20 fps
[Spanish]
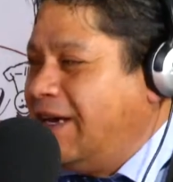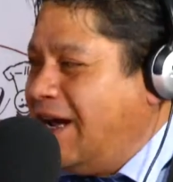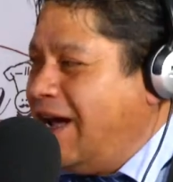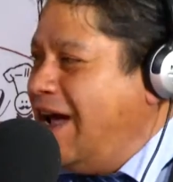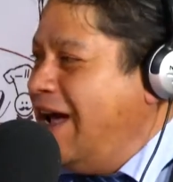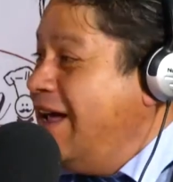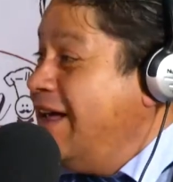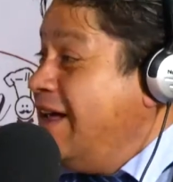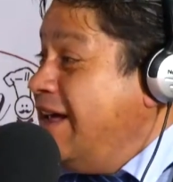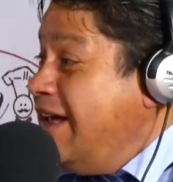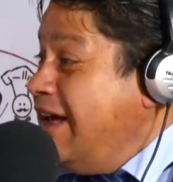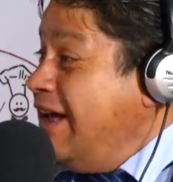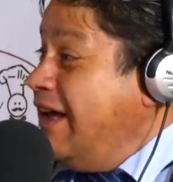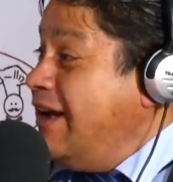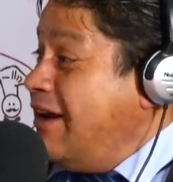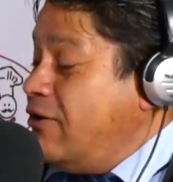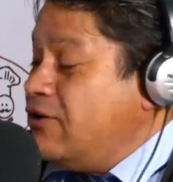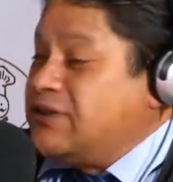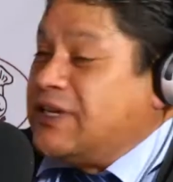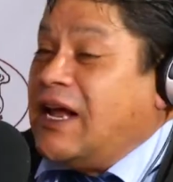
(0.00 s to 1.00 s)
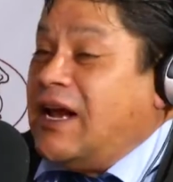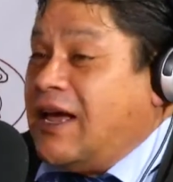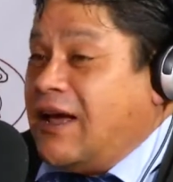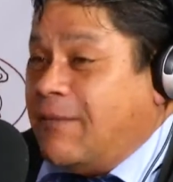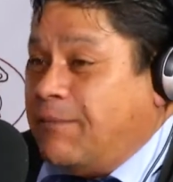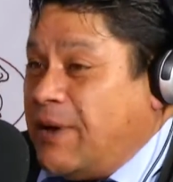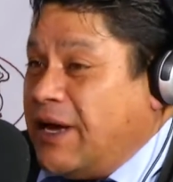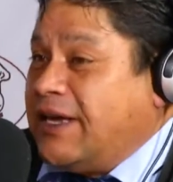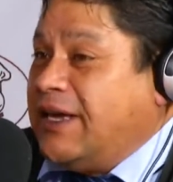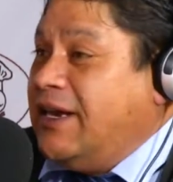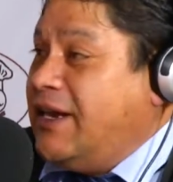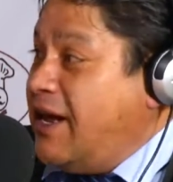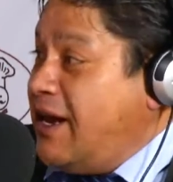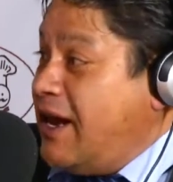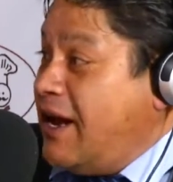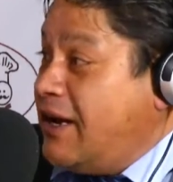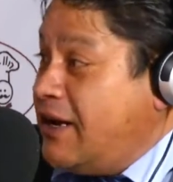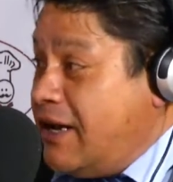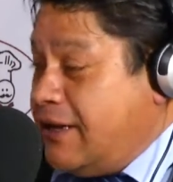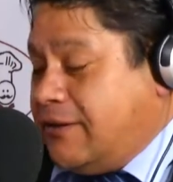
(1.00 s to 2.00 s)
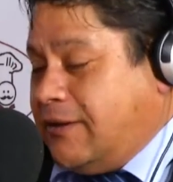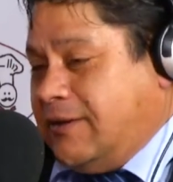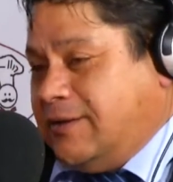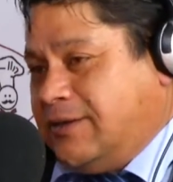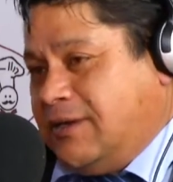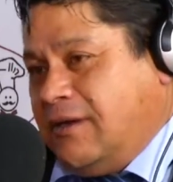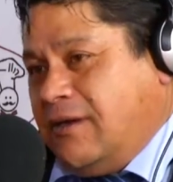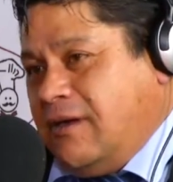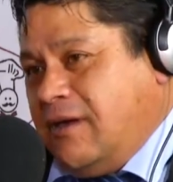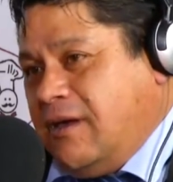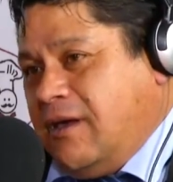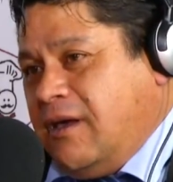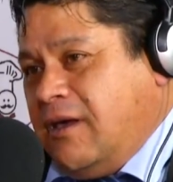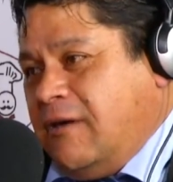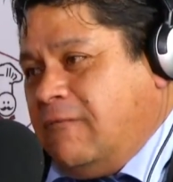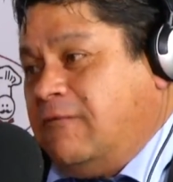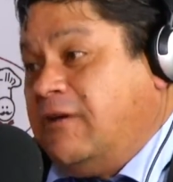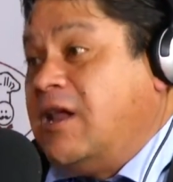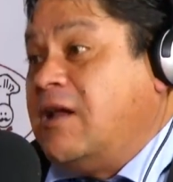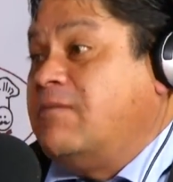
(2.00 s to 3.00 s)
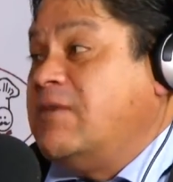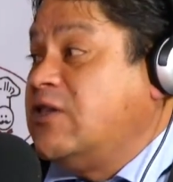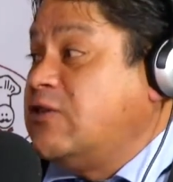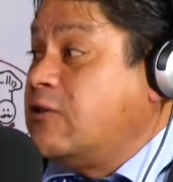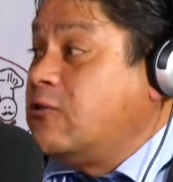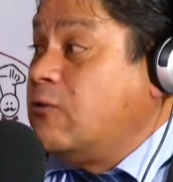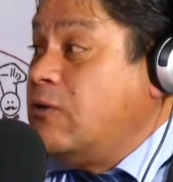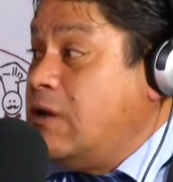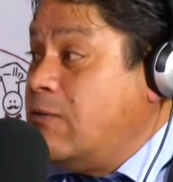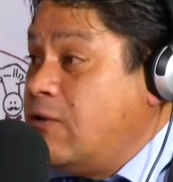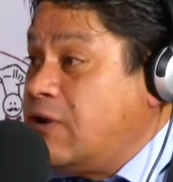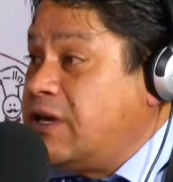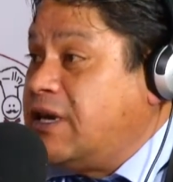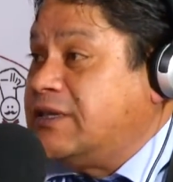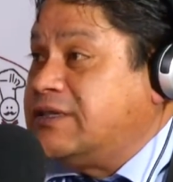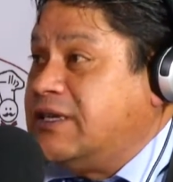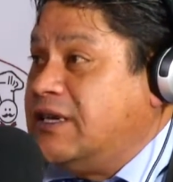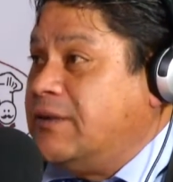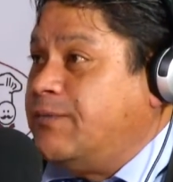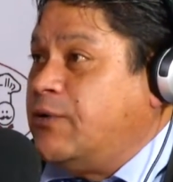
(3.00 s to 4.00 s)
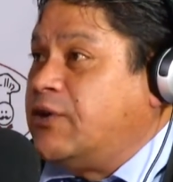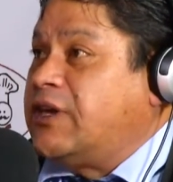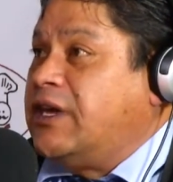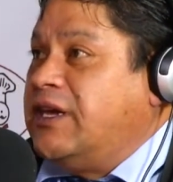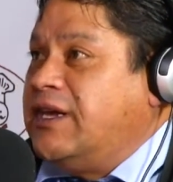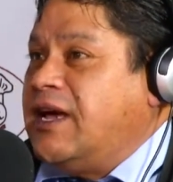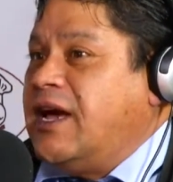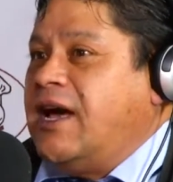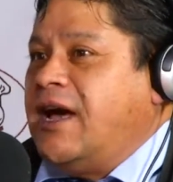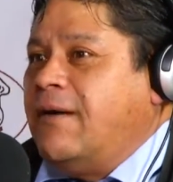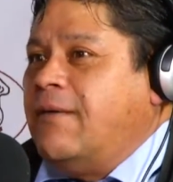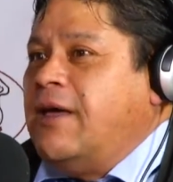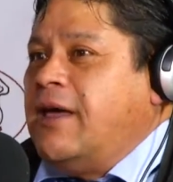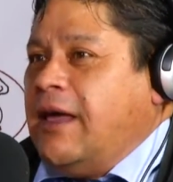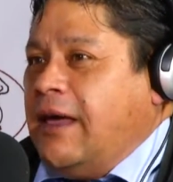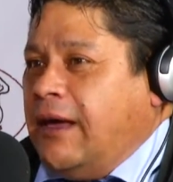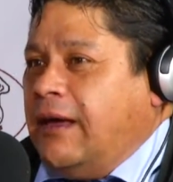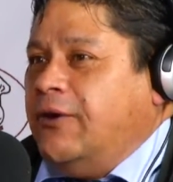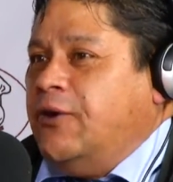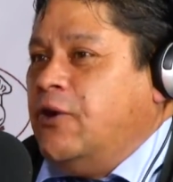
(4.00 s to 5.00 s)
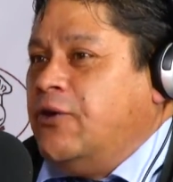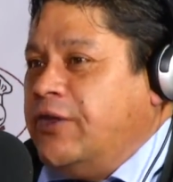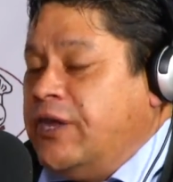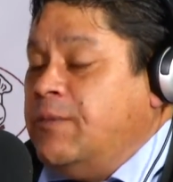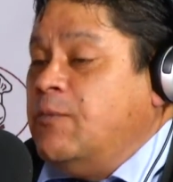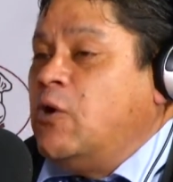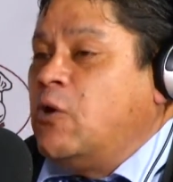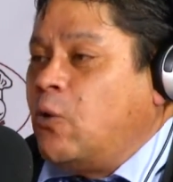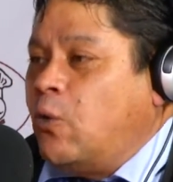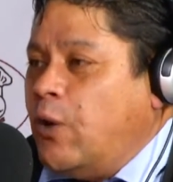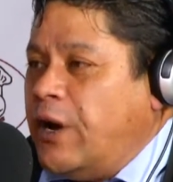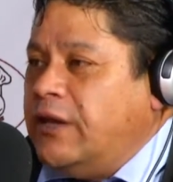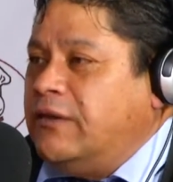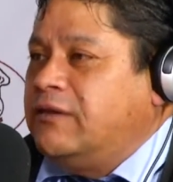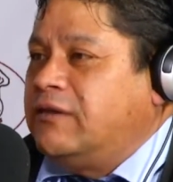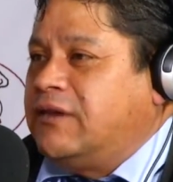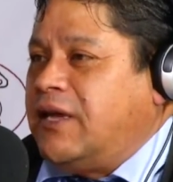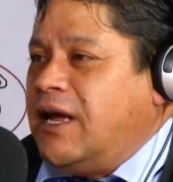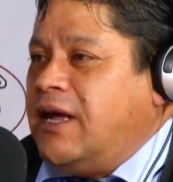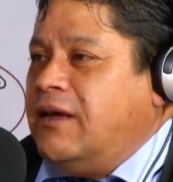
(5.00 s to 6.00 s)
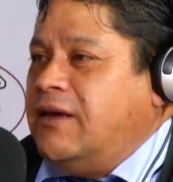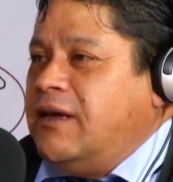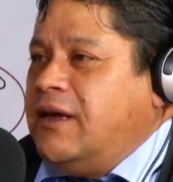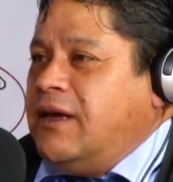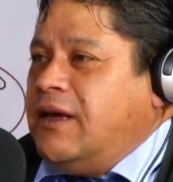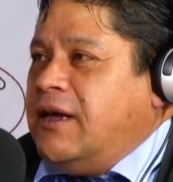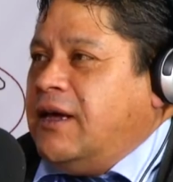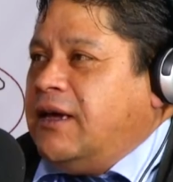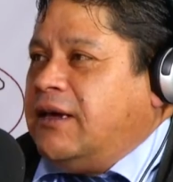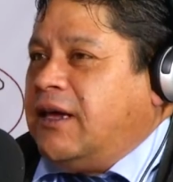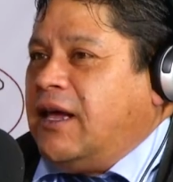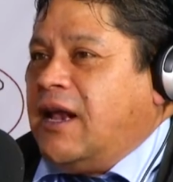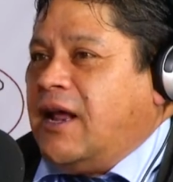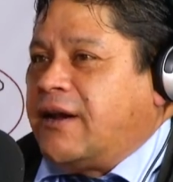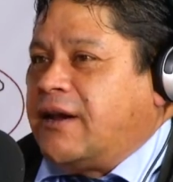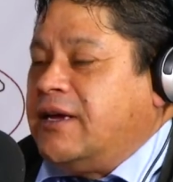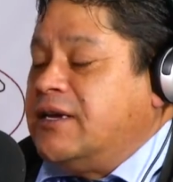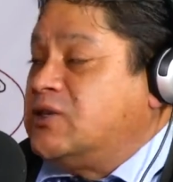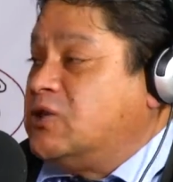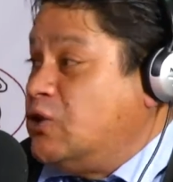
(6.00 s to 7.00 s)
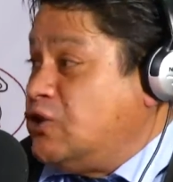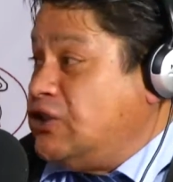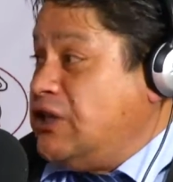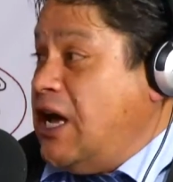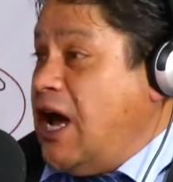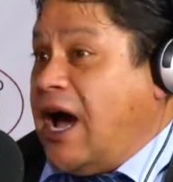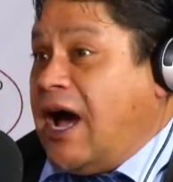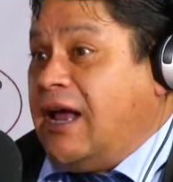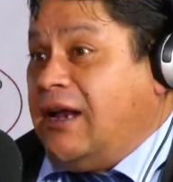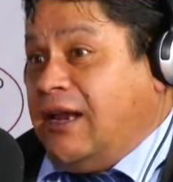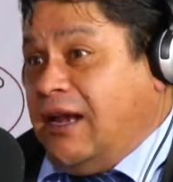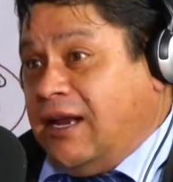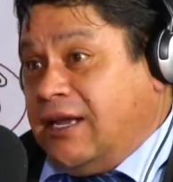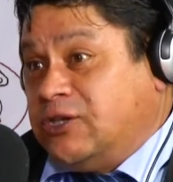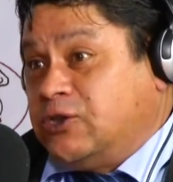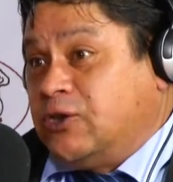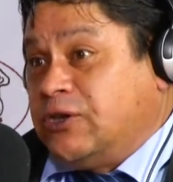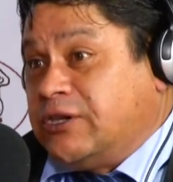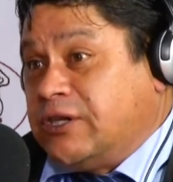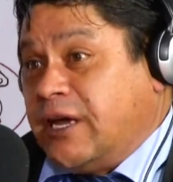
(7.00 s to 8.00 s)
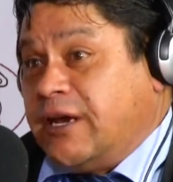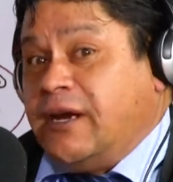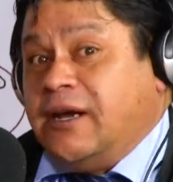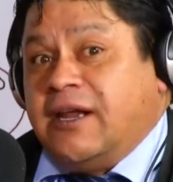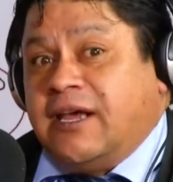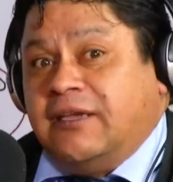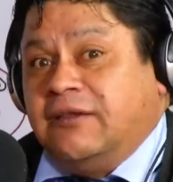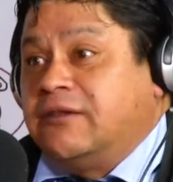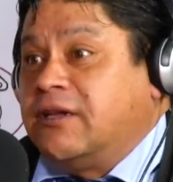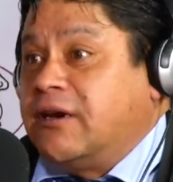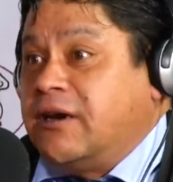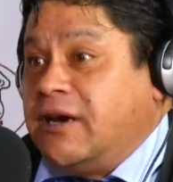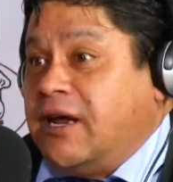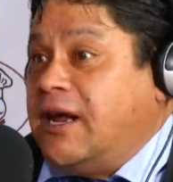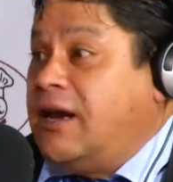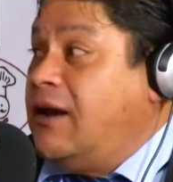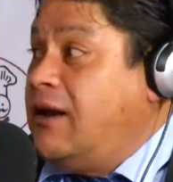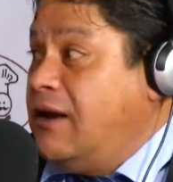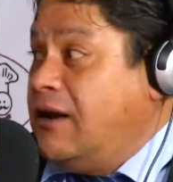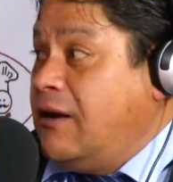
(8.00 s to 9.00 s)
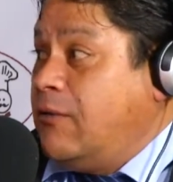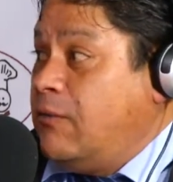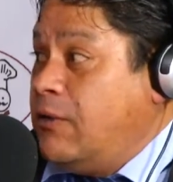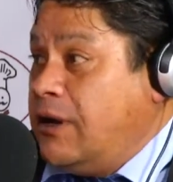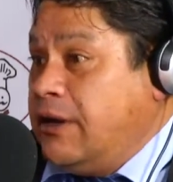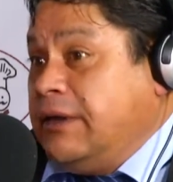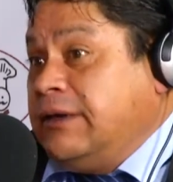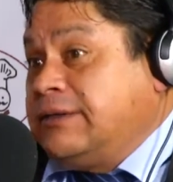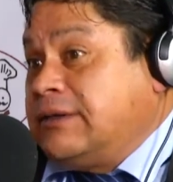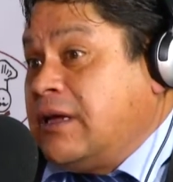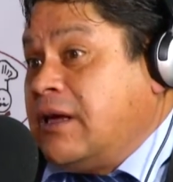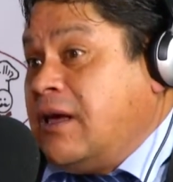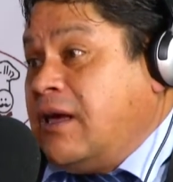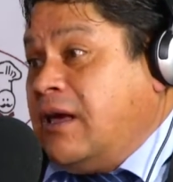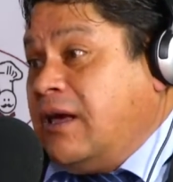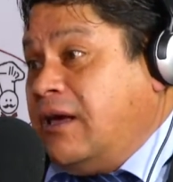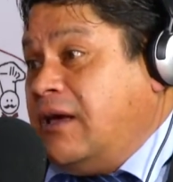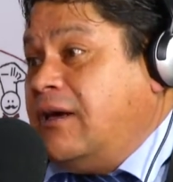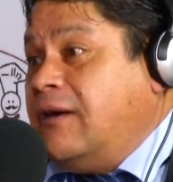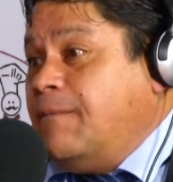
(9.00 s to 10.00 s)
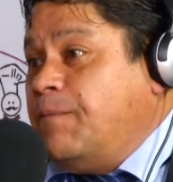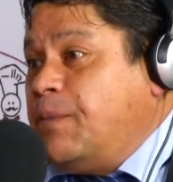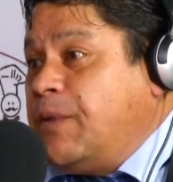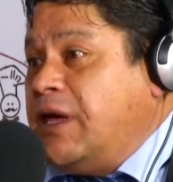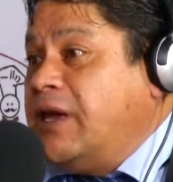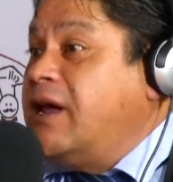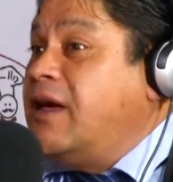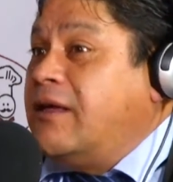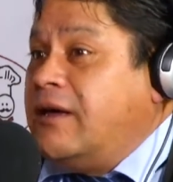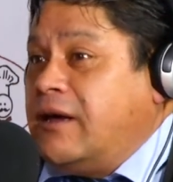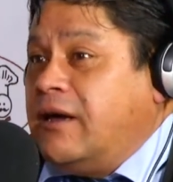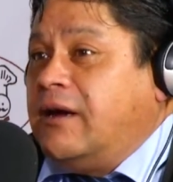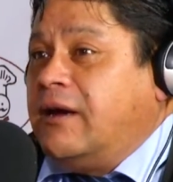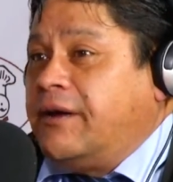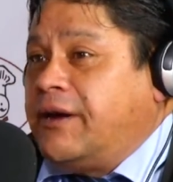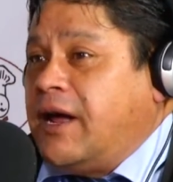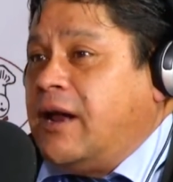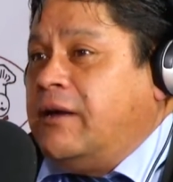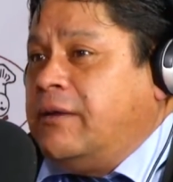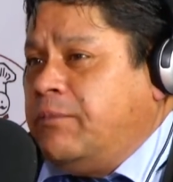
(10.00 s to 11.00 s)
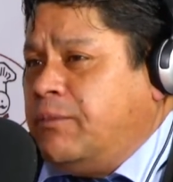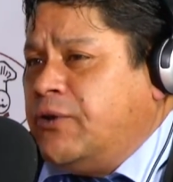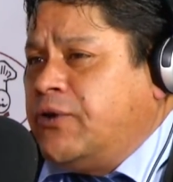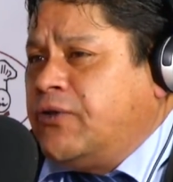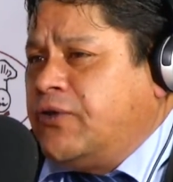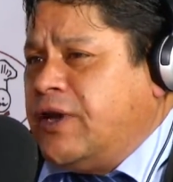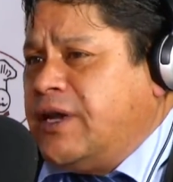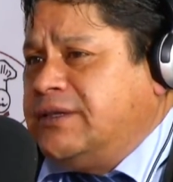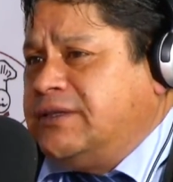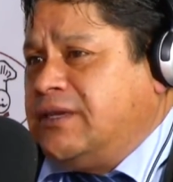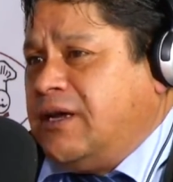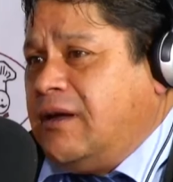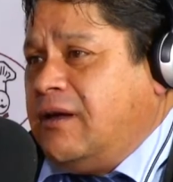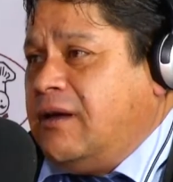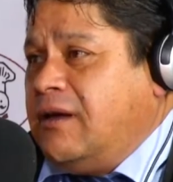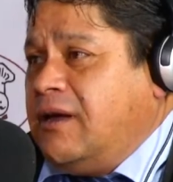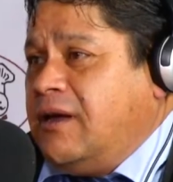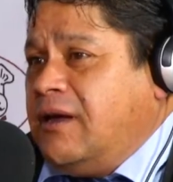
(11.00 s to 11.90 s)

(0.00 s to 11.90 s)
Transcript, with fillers: era, o sea, la página era gratis. Finalmente tuvimos que hacer porque ya nos dimos cuenta que las redes sociales, el hecho de estar en la internet, en las web, eh, era de real importancia.